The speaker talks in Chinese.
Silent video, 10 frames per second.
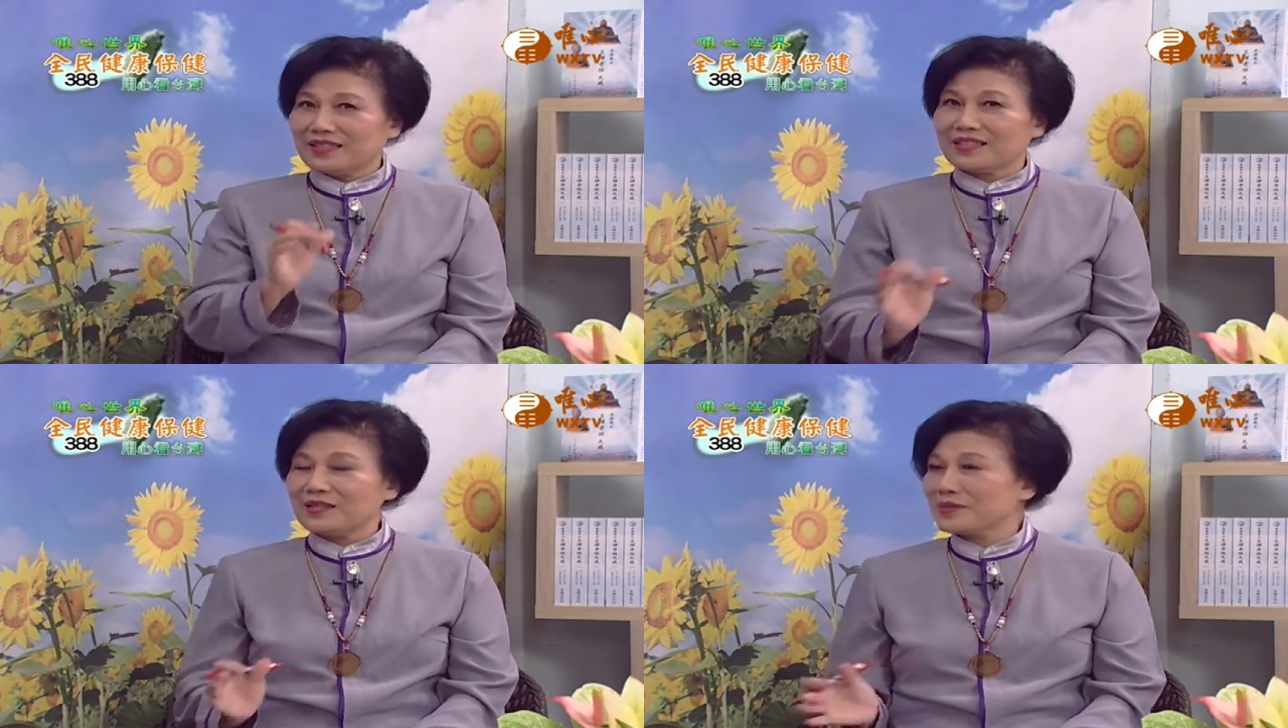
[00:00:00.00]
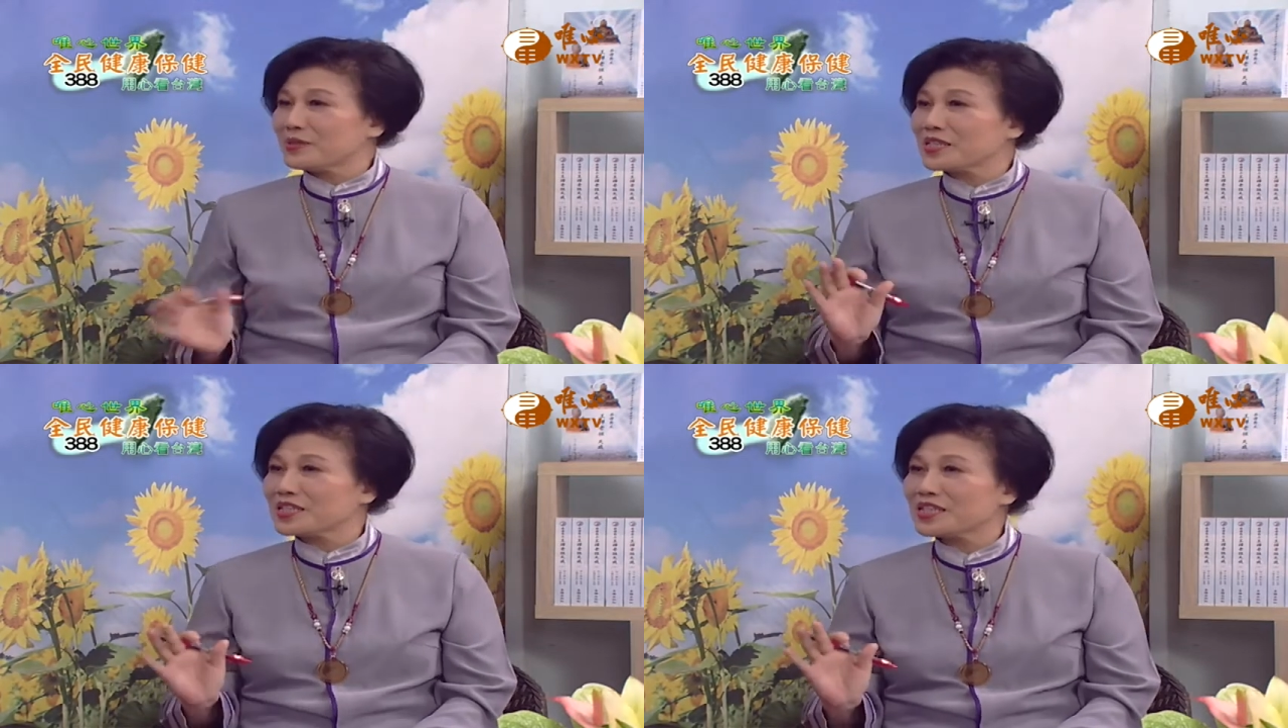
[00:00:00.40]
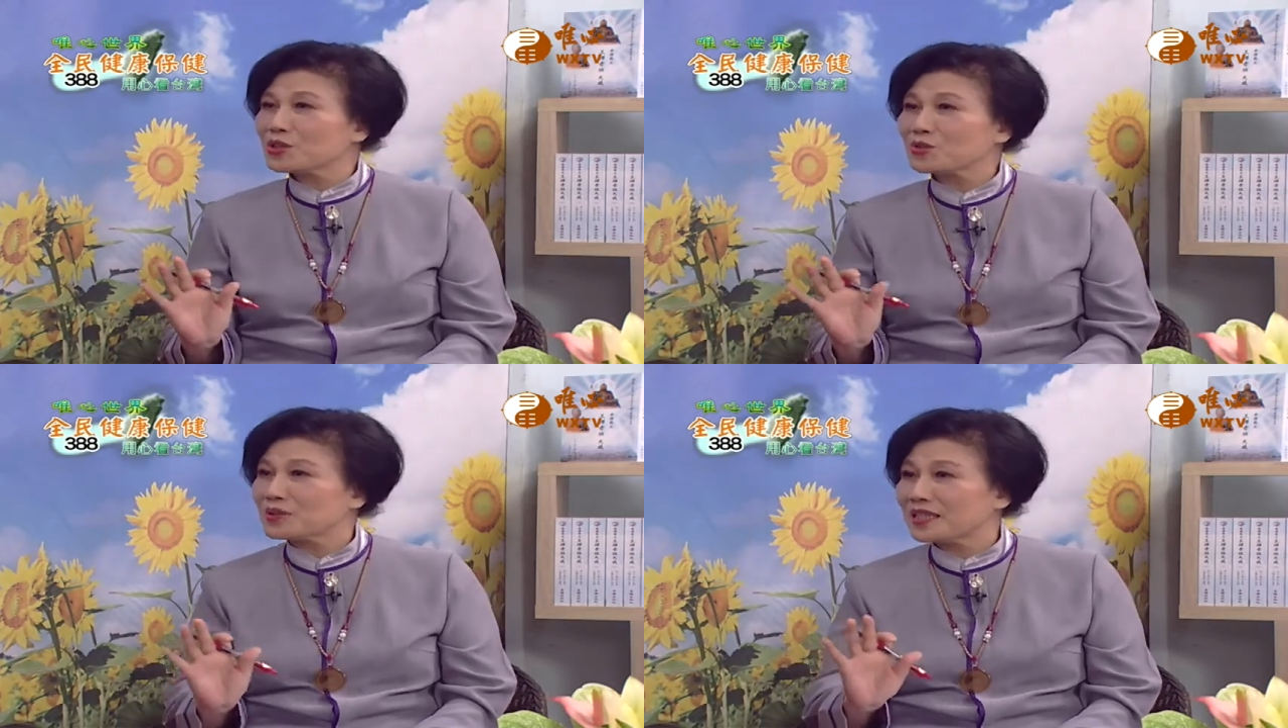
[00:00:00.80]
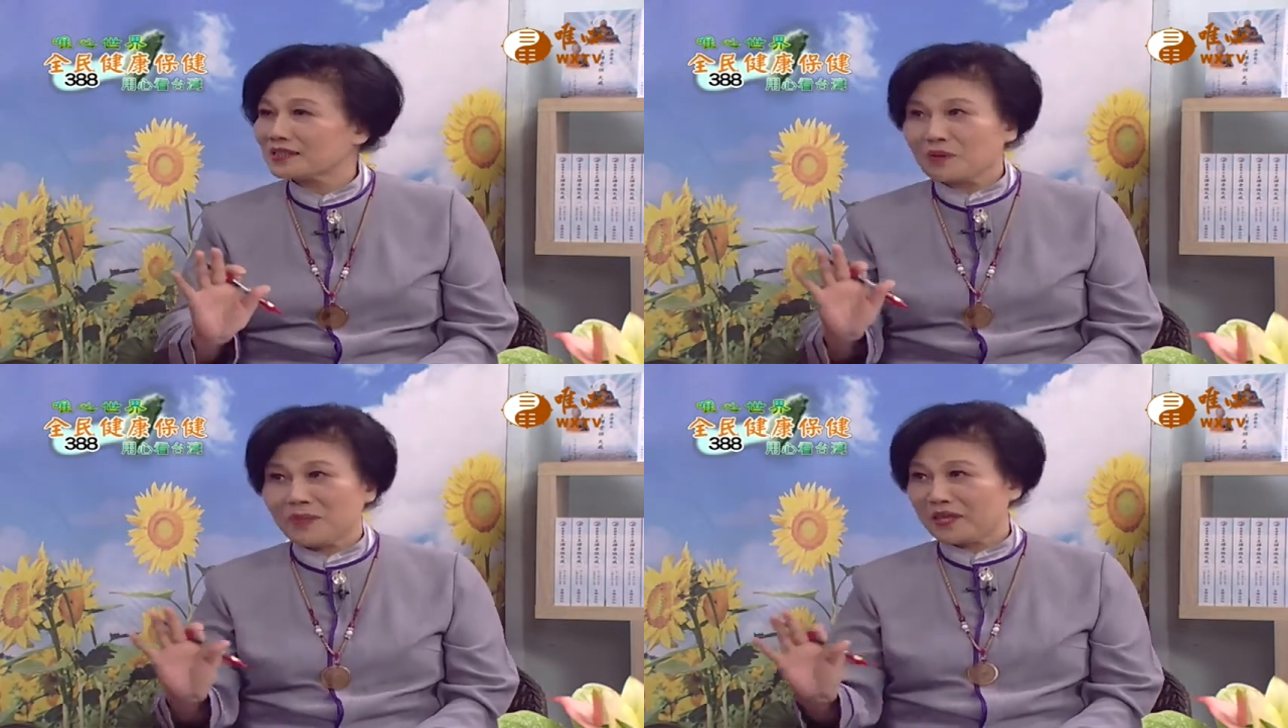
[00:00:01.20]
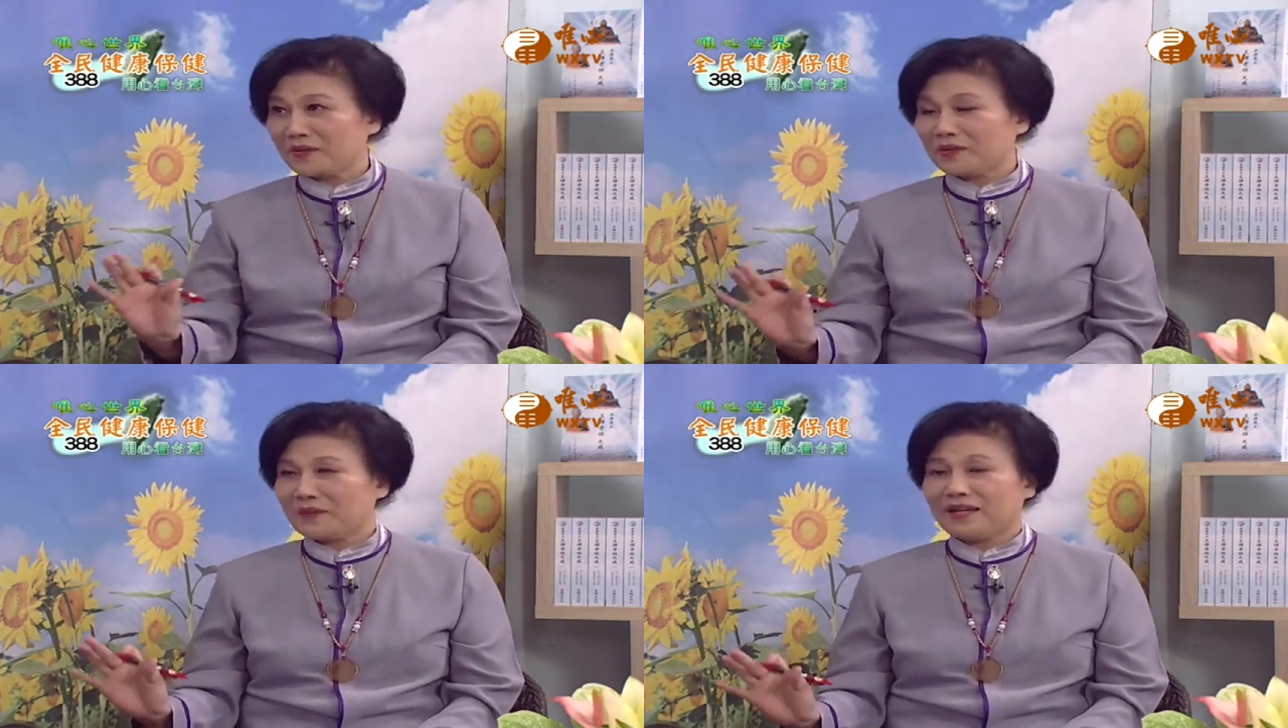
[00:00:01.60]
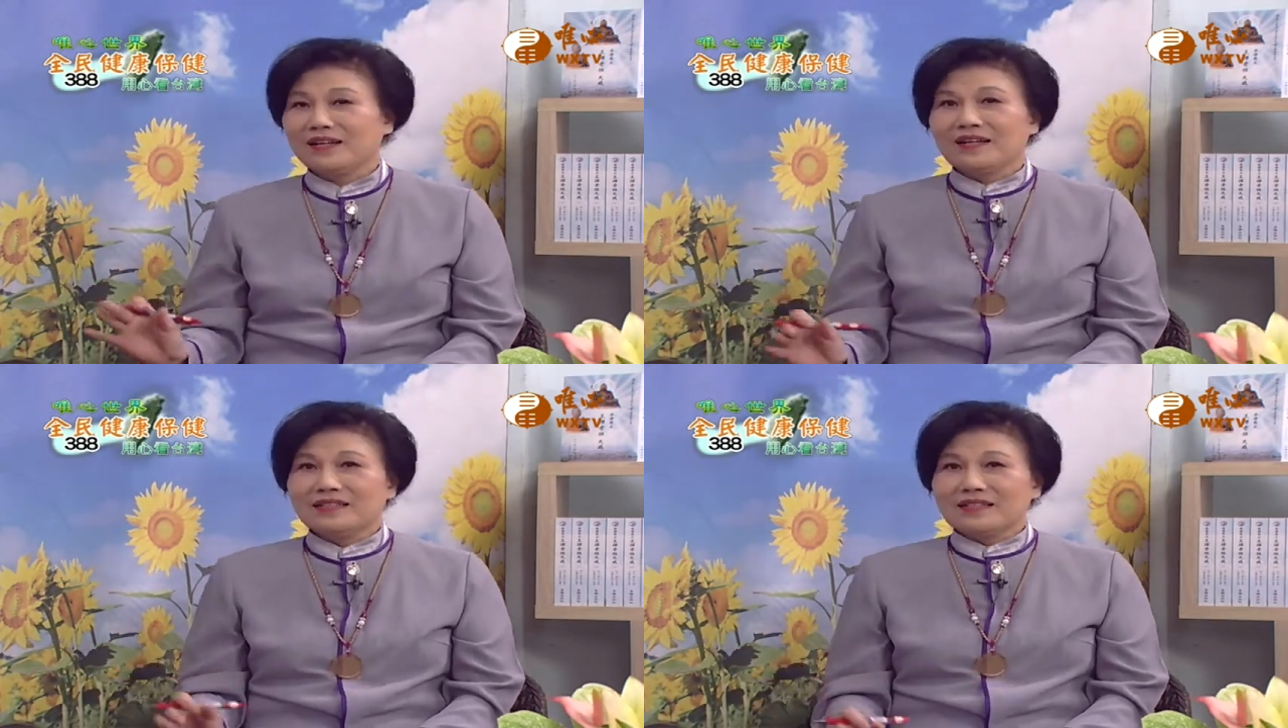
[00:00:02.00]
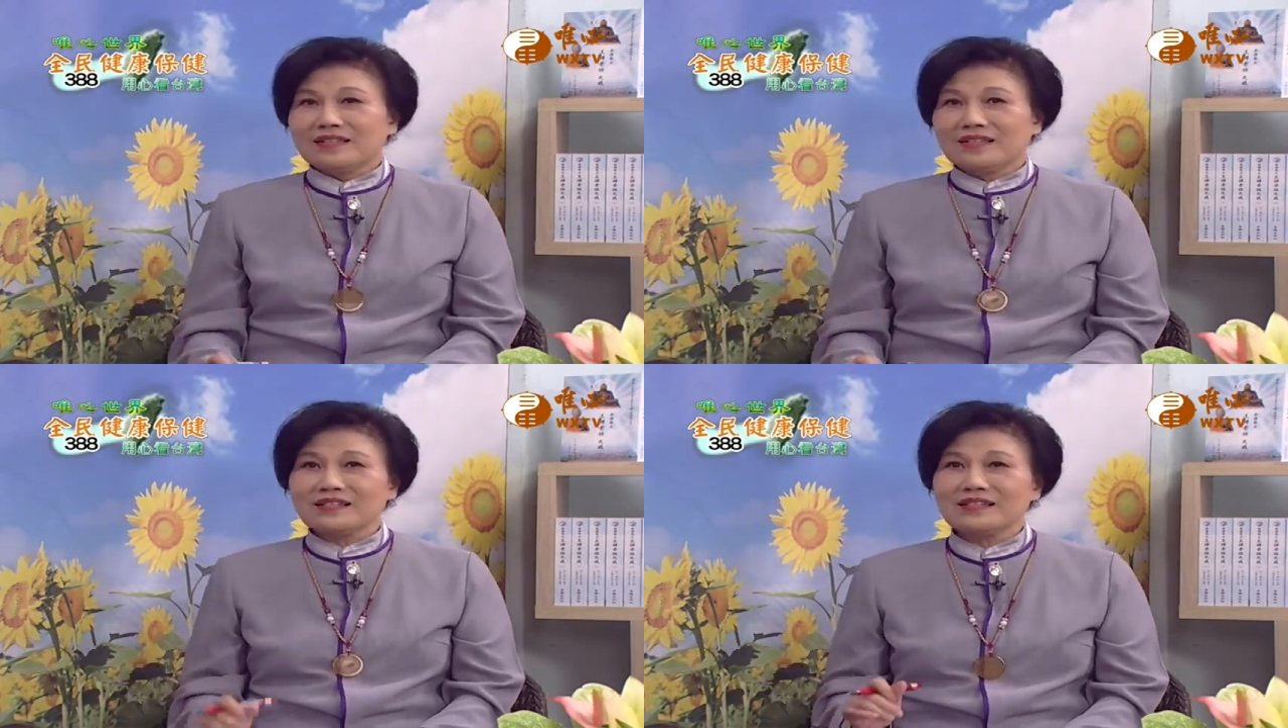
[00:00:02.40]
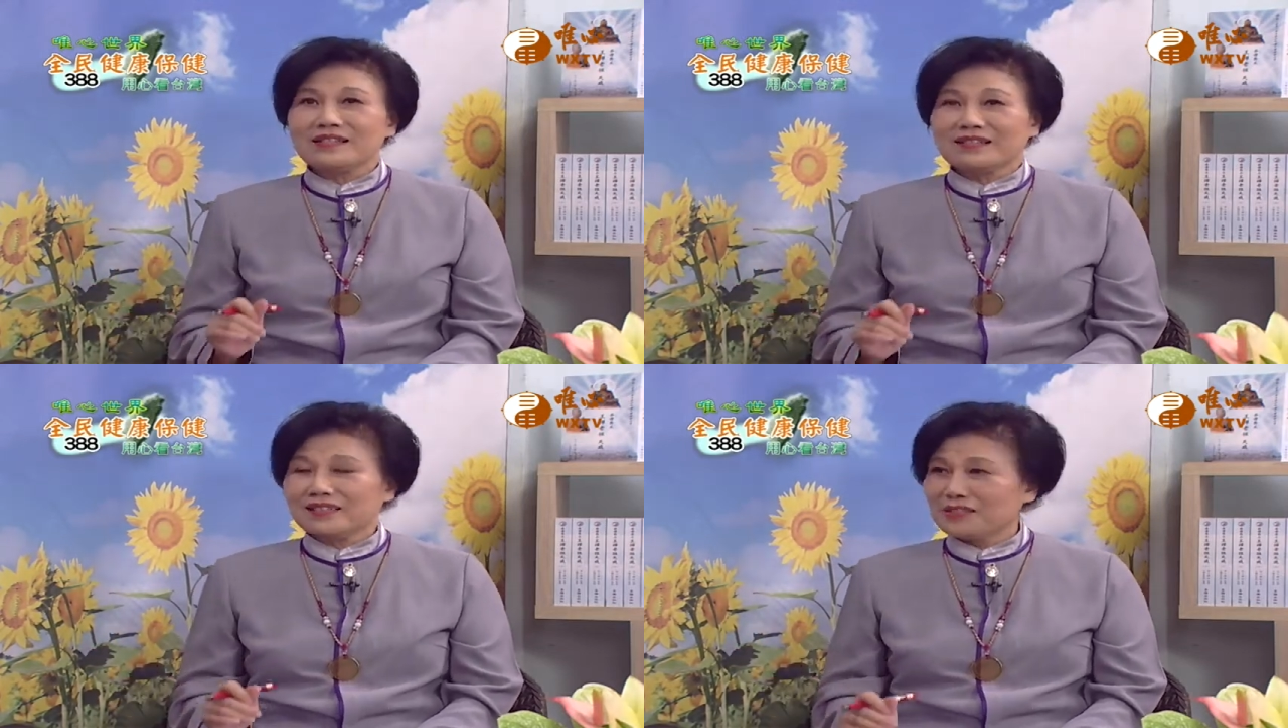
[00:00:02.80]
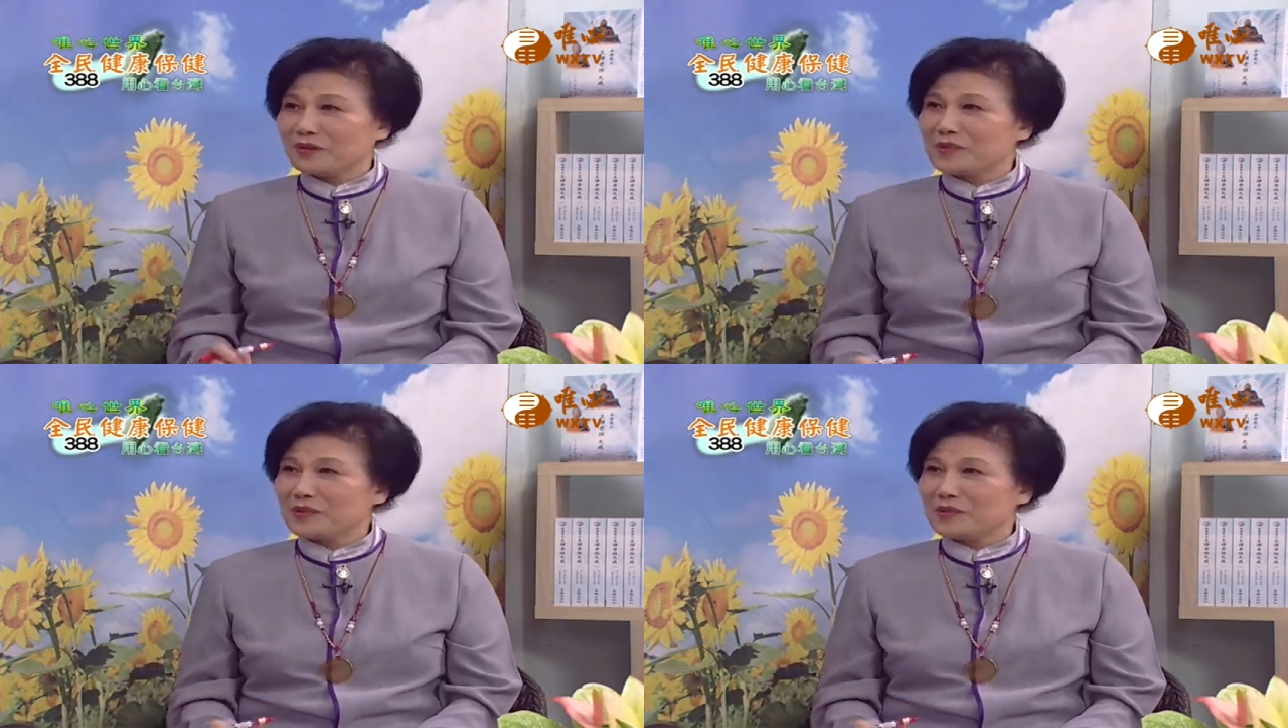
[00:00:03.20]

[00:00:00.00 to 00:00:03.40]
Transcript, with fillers: 哎，一个礼拜就很清楚的都没有了嘛。对对。像这些人可能会